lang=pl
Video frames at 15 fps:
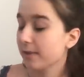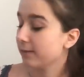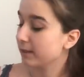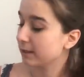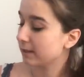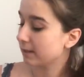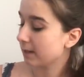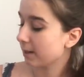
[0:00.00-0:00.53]

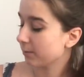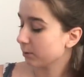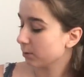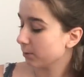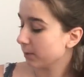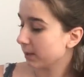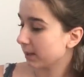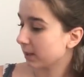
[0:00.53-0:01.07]
więc ja w
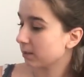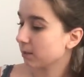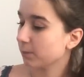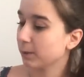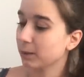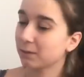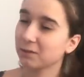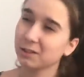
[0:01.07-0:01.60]
sumie tak
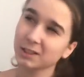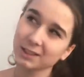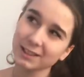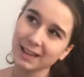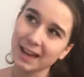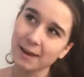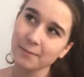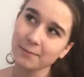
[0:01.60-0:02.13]
sobie
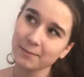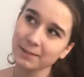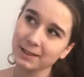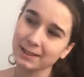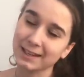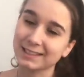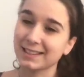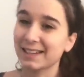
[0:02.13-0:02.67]
czytam
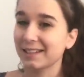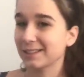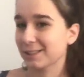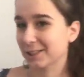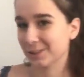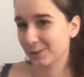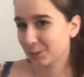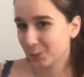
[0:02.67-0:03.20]
i raz na jakiś
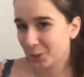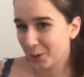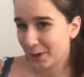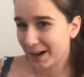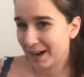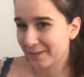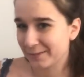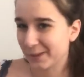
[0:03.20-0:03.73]
czas
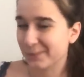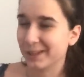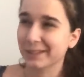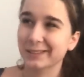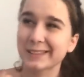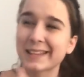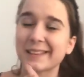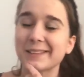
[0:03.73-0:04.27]
słucham, na
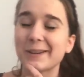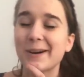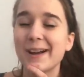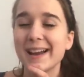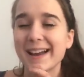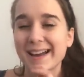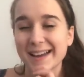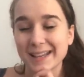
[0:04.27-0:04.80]
przykład ostatnio
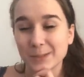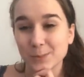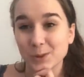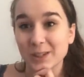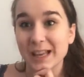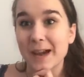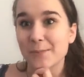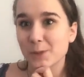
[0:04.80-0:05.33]
e,
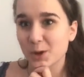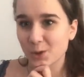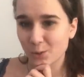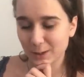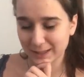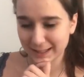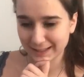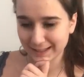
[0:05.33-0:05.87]
sprzątałam moją
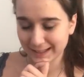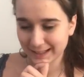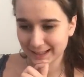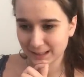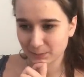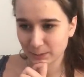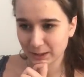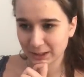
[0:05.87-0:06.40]
łazienkę i chyba